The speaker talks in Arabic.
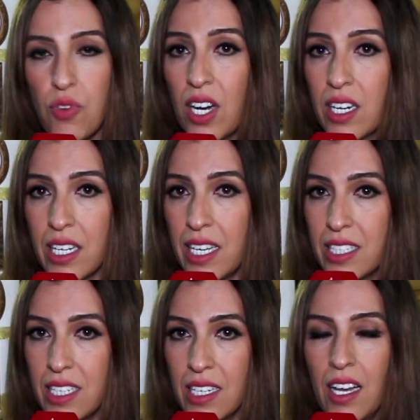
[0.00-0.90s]
فخر
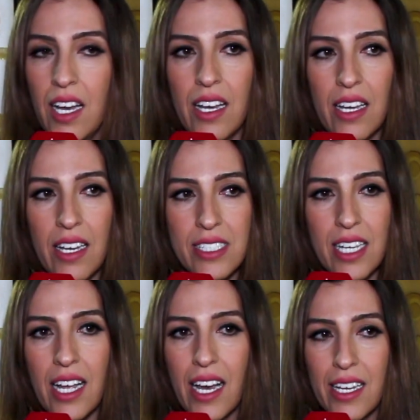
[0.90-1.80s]
يعني آه،
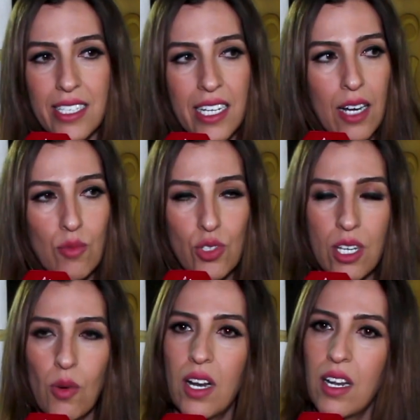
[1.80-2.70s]
حتى الاخ ديالي على
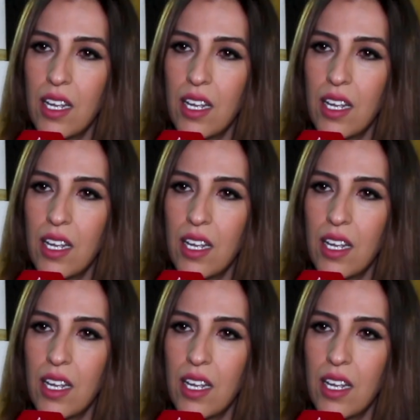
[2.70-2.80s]
المستوى